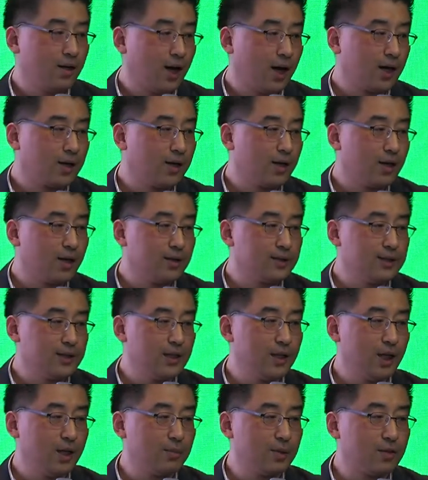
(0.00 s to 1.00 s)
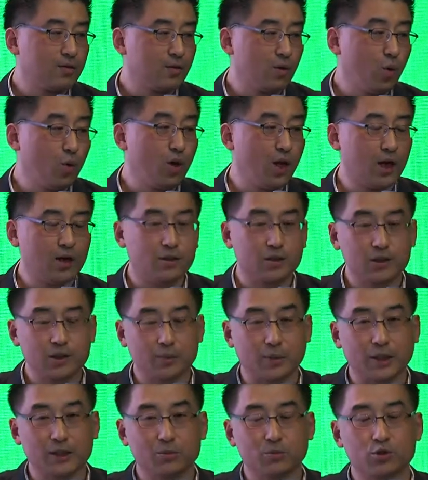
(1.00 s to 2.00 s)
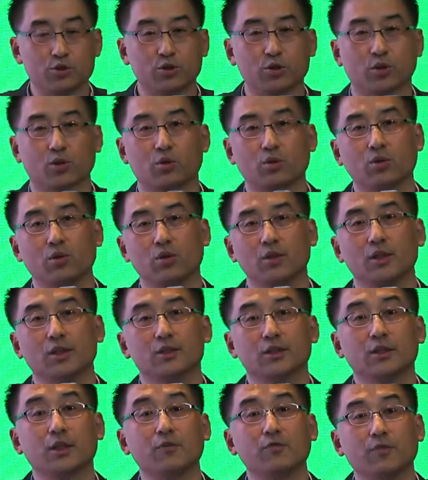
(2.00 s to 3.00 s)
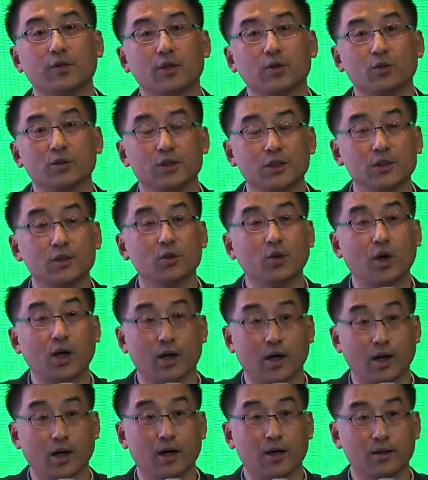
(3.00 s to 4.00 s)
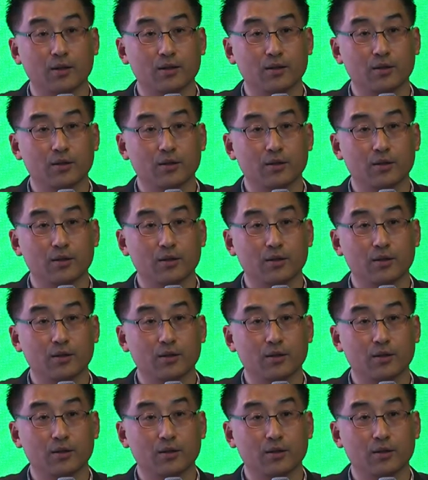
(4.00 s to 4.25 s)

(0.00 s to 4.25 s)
아까 C랩에서 홀라크라스 말씀도 주셨고 스태핑도 스스로 하라.